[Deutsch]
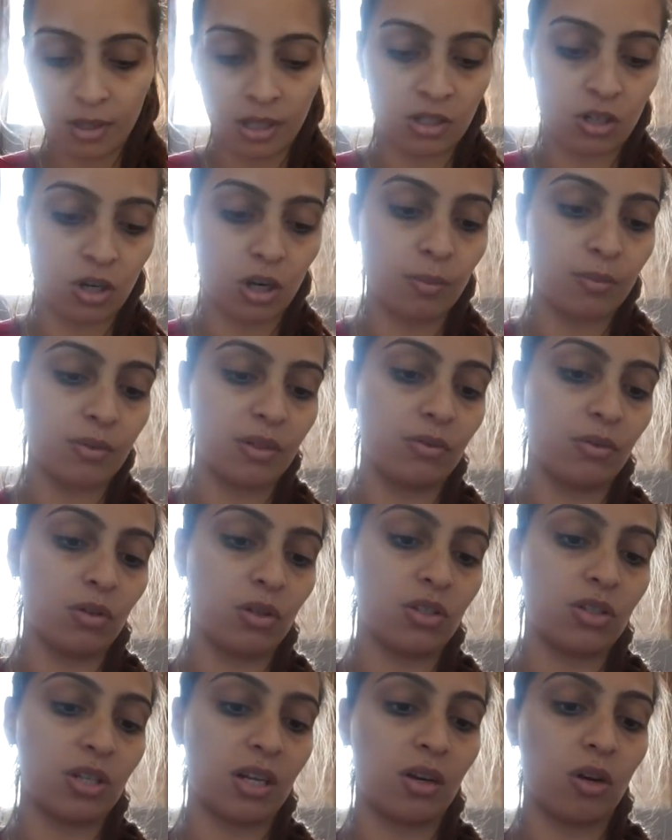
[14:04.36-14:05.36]
Ich glaube, die
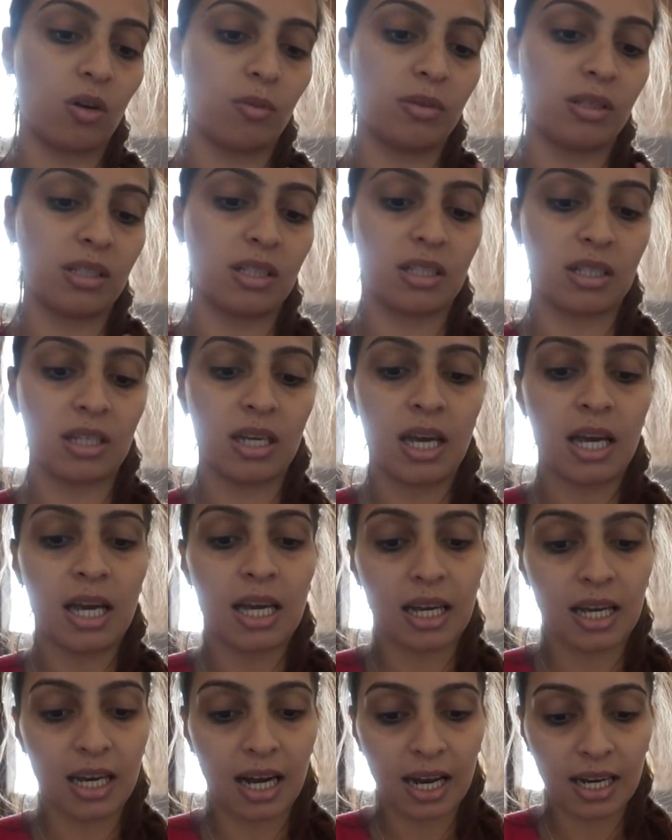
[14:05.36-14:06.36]
würde ich dann auch mit ins
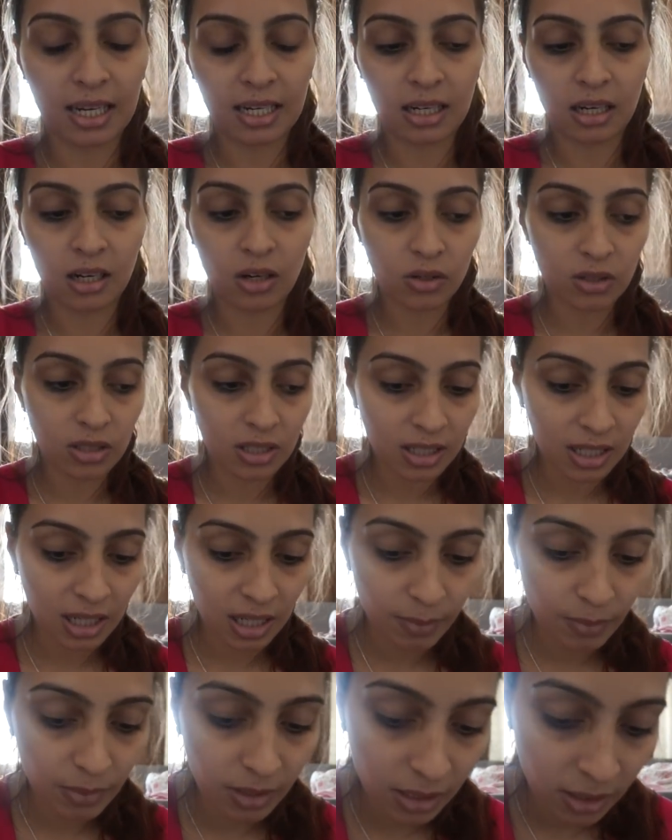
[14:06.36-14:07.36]
Krankenhaus
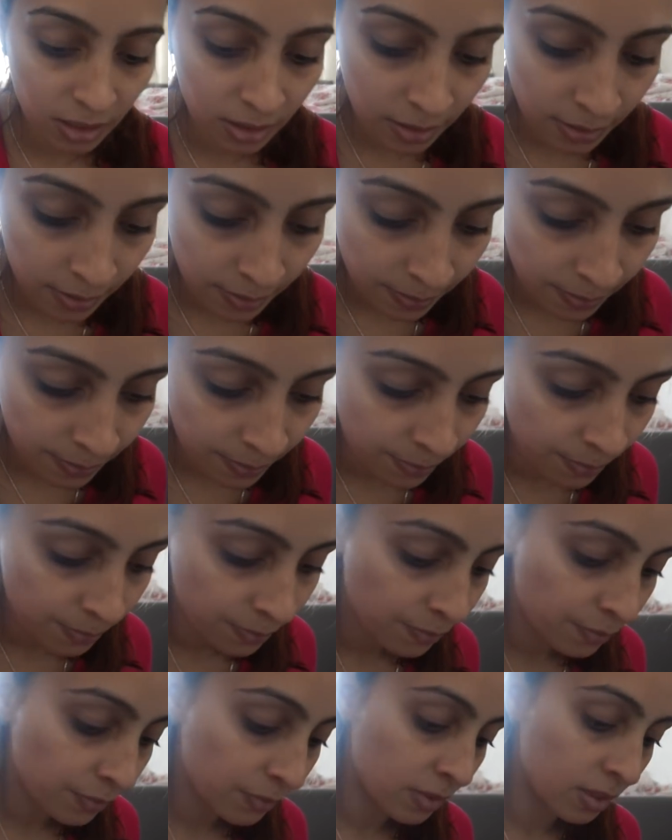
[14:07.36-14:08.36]
nehmen.
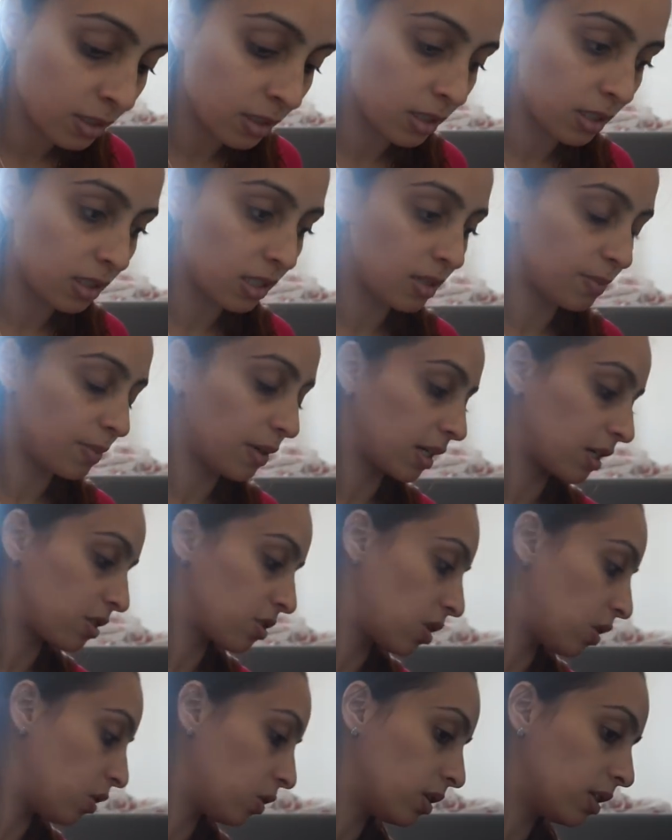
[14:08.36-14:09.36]
Das packe
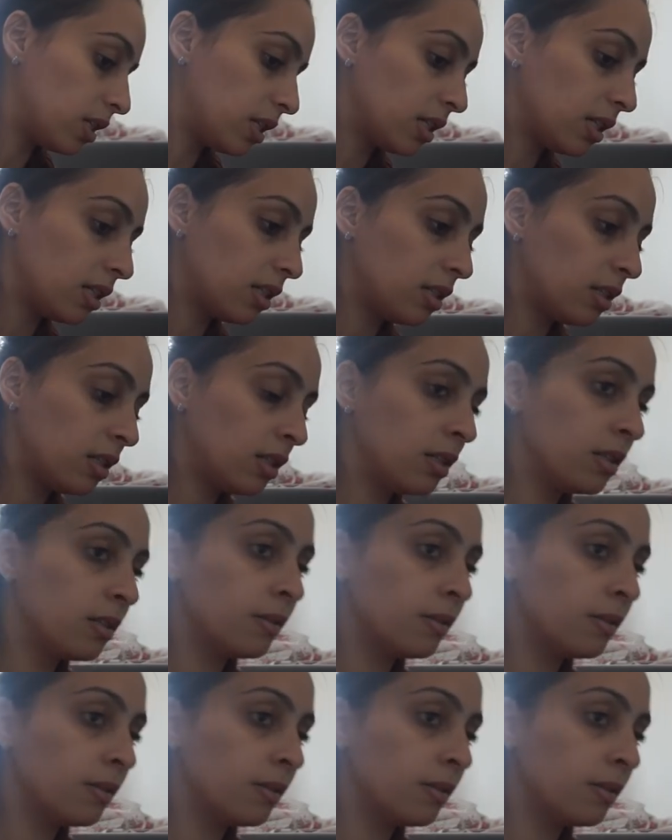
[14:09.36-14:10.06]
ich auch hier hin.